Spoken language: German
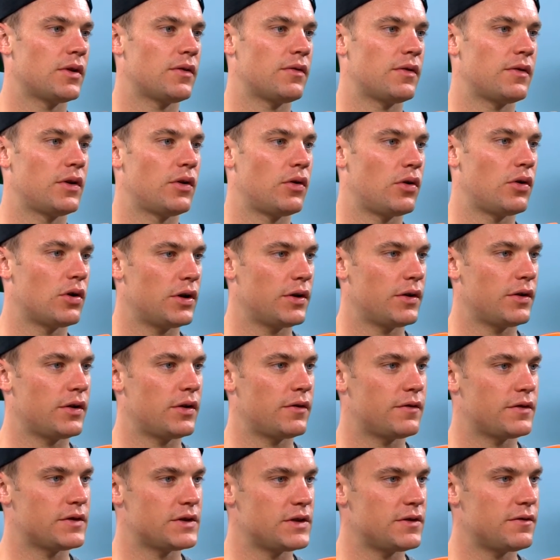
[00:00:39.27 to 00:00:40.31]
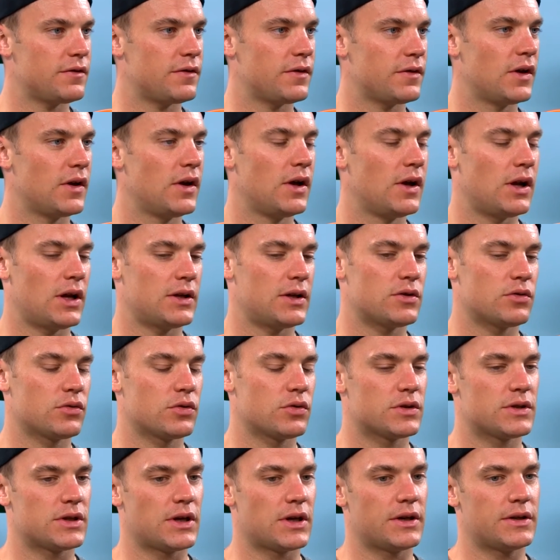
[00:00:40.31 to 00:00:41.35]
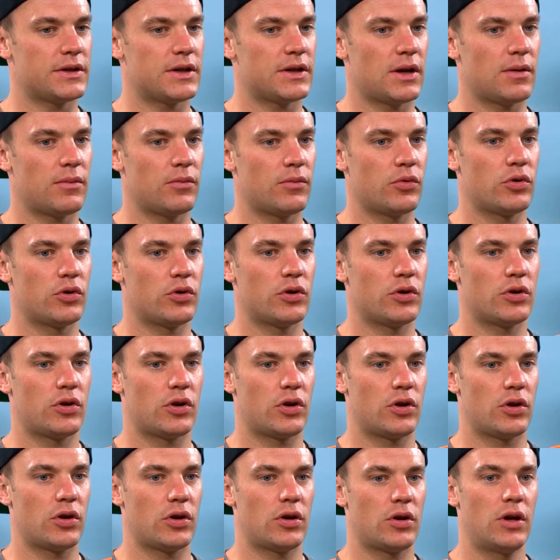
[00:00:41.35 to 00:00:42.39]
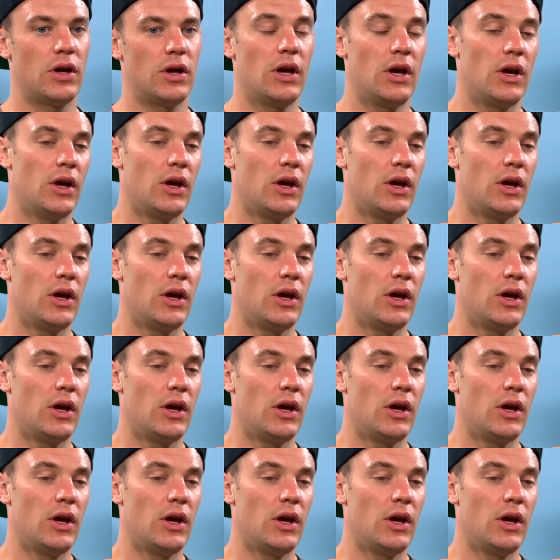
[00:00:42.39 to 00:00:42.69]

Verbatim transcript: dass wir eine ordentliche Defensivleistung gezeigt haben und äh,